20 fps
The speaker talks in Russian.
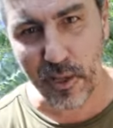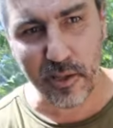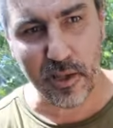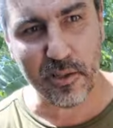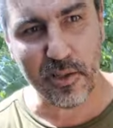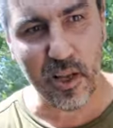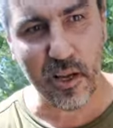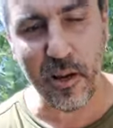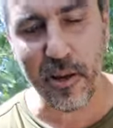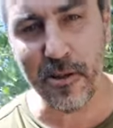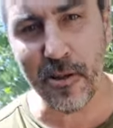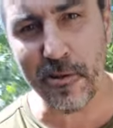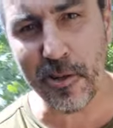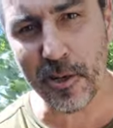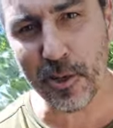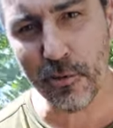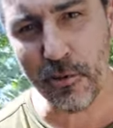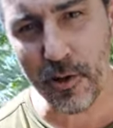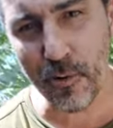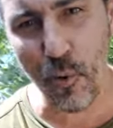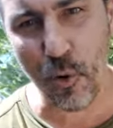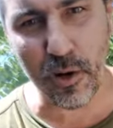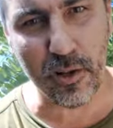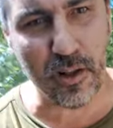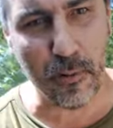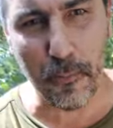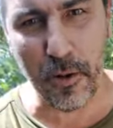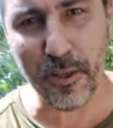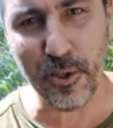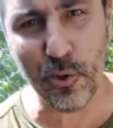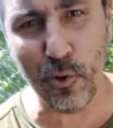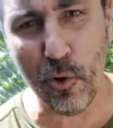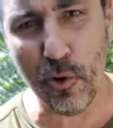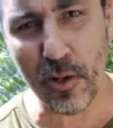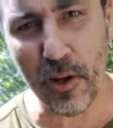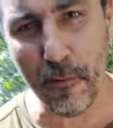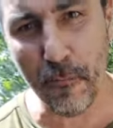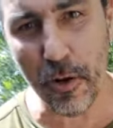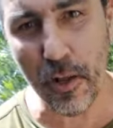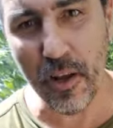населения нашего города,
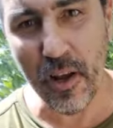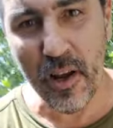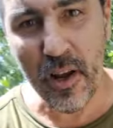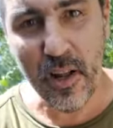поселка, блин.